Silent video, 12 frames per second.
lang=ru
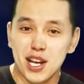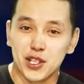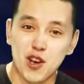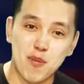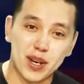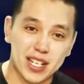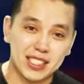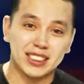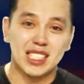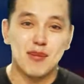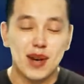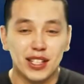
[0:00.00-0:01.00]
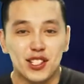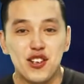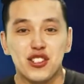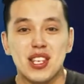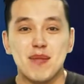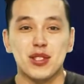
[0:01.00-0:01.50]
Но пока самое
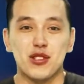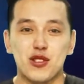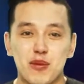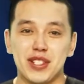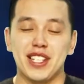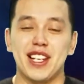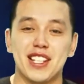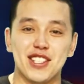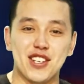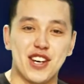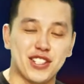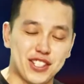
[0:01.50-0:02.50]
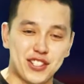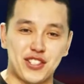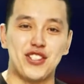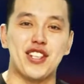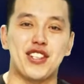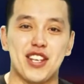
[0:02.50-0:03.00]
отличное место, чтобы согреться, это
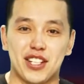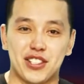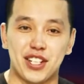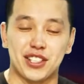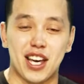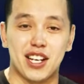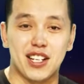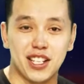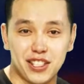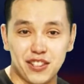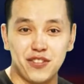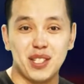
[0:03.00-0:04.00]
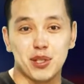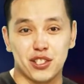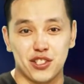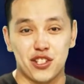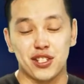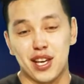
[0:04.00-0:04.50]
кинотеатры. Итак, какие фильмы нас
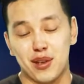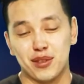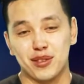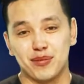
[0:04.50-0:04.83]
ожидают?